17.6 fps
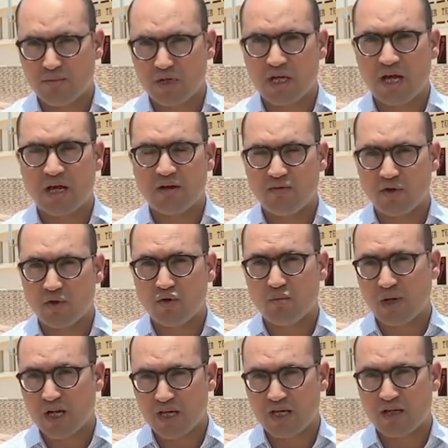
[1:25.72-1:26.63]
دارمي
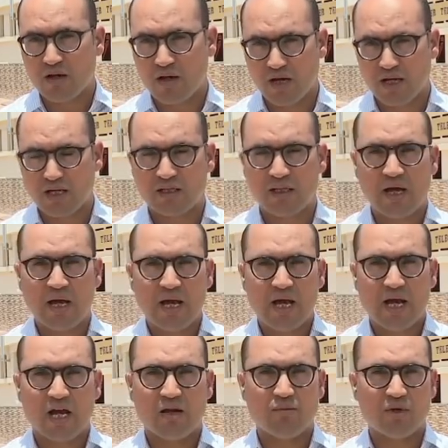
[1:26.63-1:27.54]
الفاروق بالخير قائد
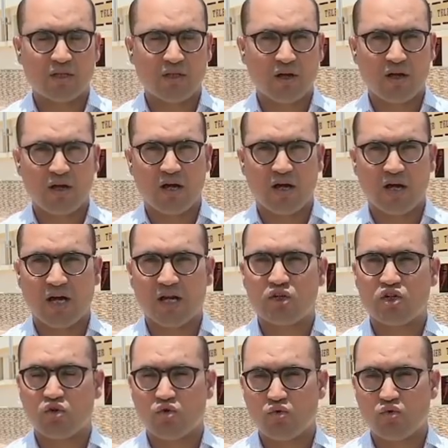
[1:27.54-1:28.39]
المنطقة